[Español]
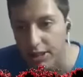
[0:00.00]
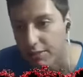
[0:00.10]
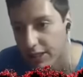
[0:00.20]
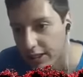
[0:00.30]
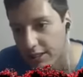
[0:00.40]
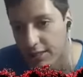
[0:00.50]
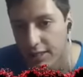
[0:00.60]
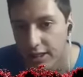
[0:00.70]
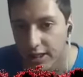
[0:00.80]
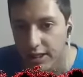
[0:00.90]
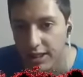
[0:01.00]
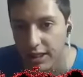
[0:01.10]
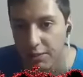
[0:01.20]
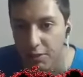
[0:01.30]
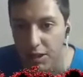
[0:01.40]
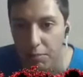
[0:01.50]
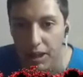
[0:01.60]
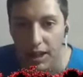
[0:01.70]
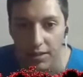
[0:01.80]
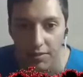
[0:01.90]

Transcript: el video. Y fue una paja.